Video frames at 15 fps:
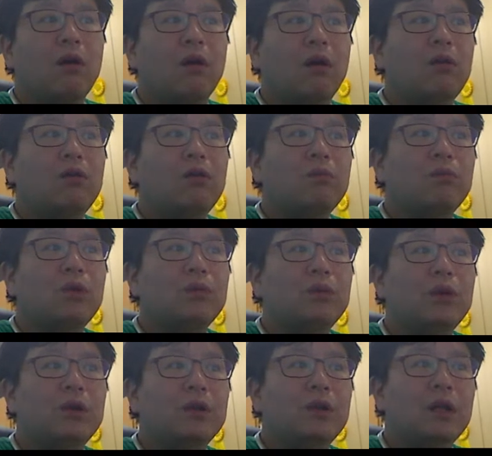허용
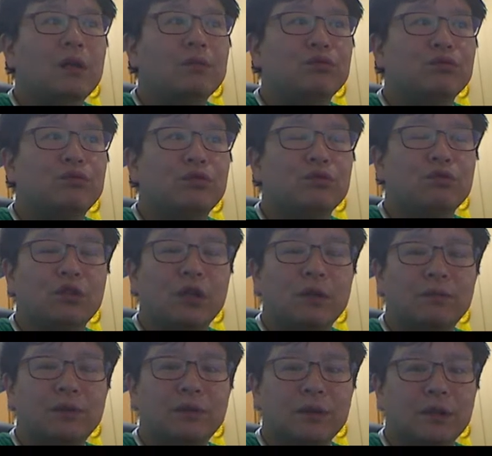범위 이내의
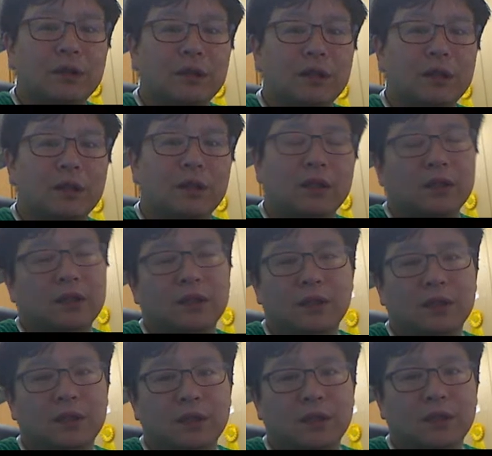부정융합은
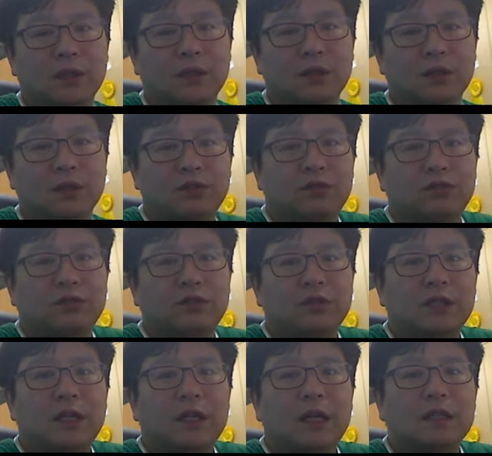수술을
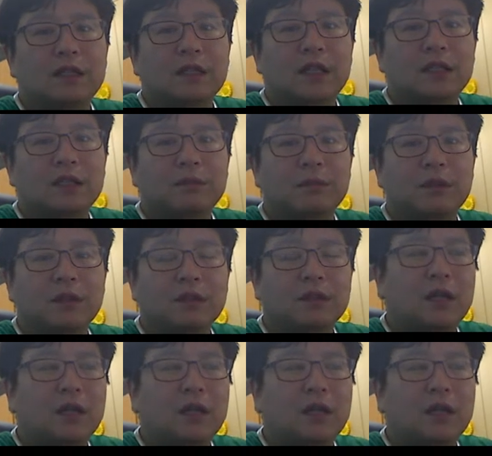시행하지 않습니다. 그래서